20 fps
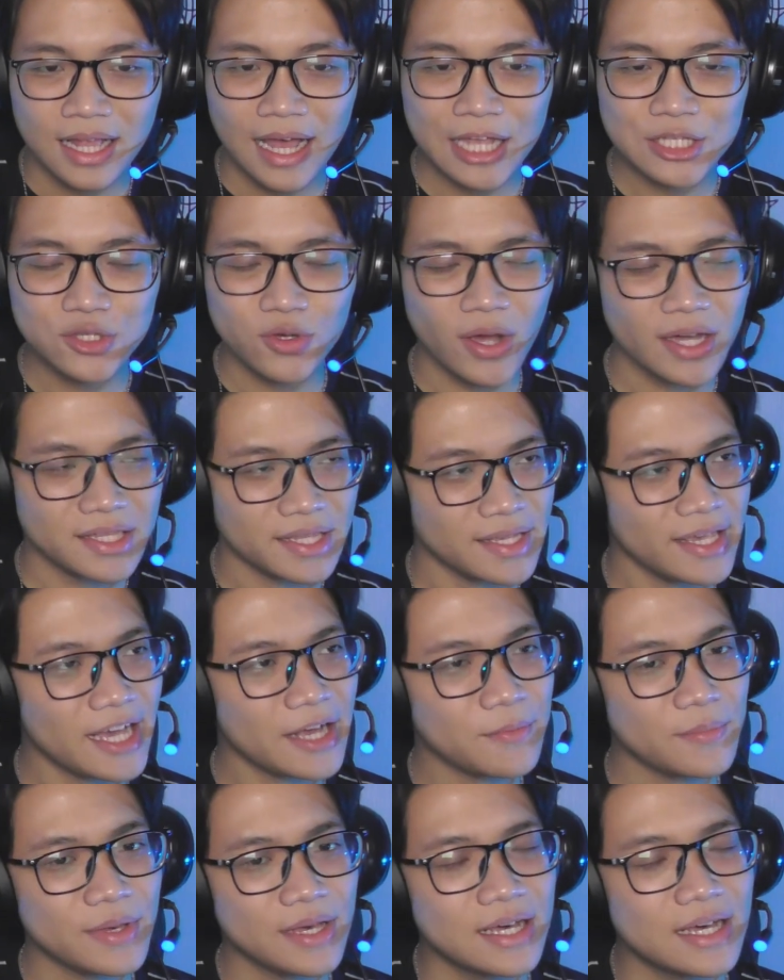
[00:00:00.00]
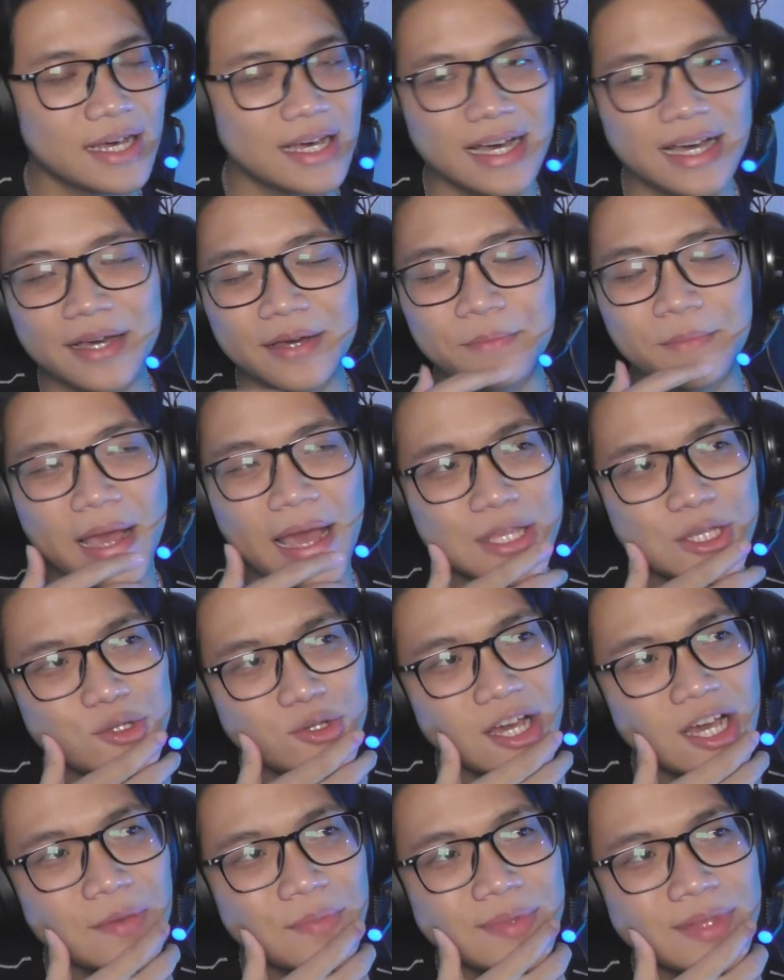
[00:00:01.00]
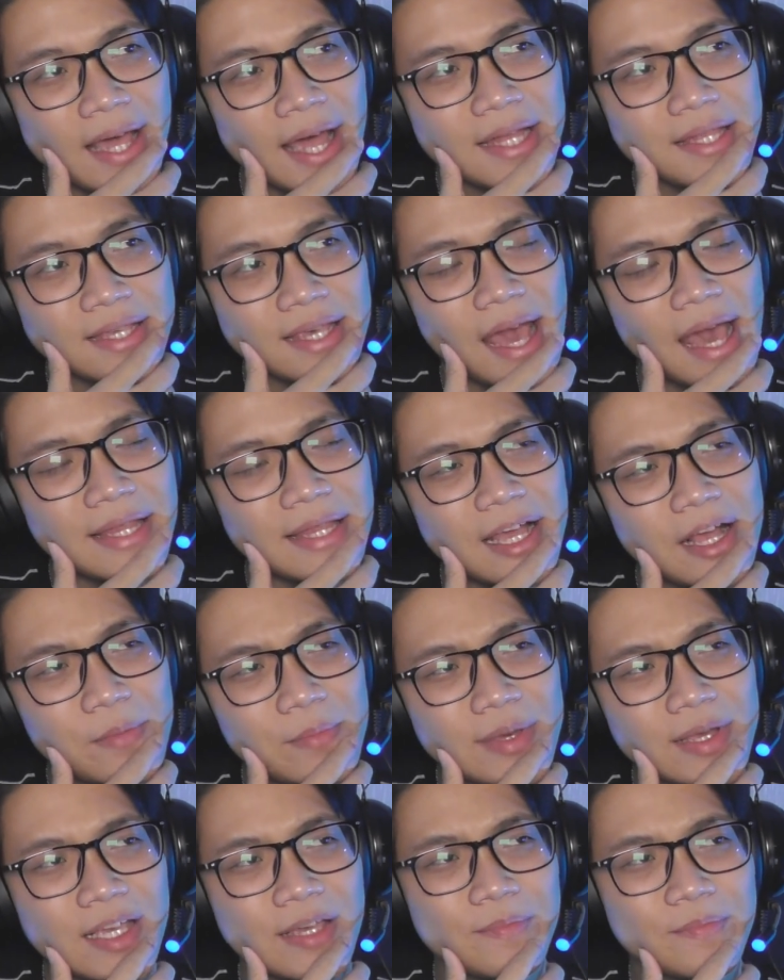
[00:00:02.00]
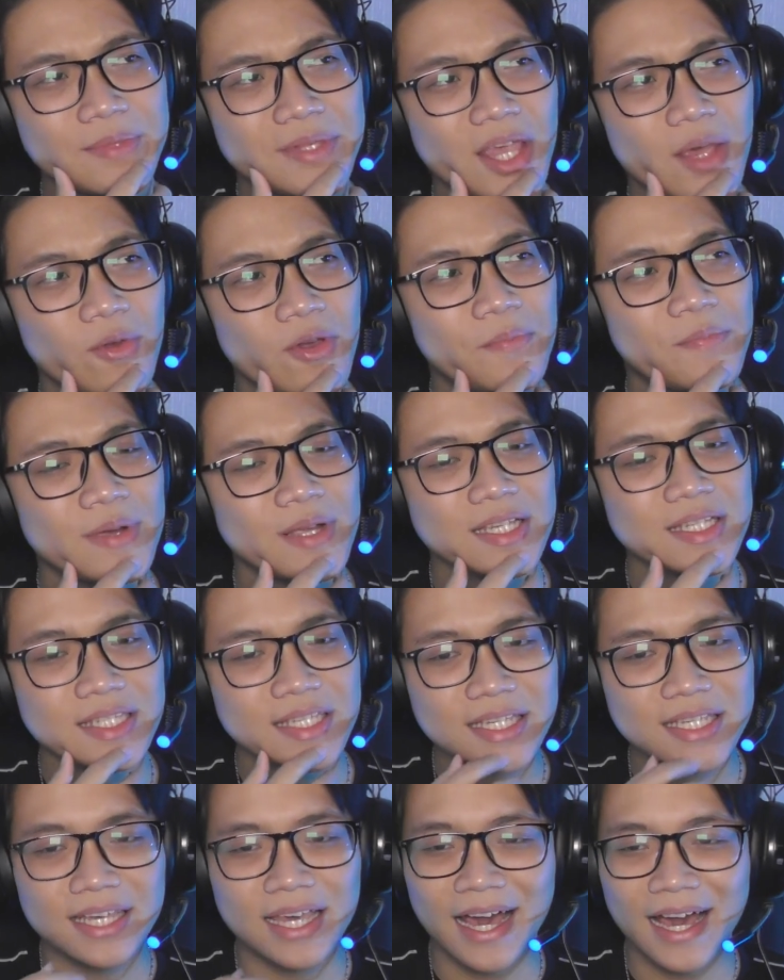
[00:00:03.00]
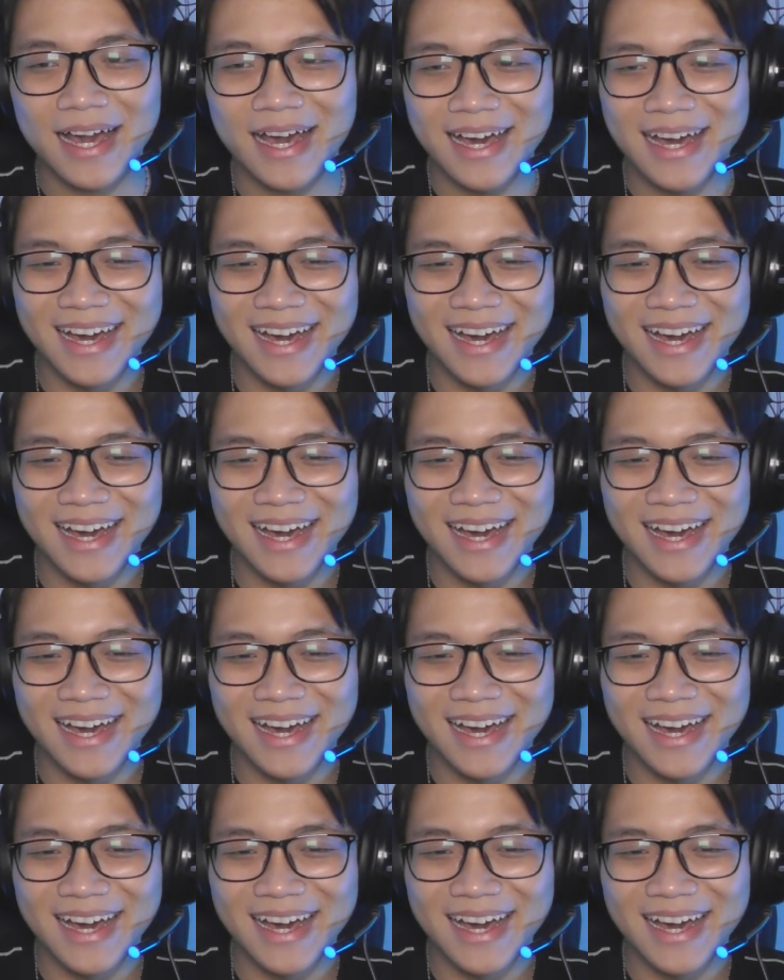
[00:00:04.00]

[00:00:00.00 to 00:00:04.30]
ada juga katanya yang ada juga yang bilang katanya ada yang mirip Dewi Persik ya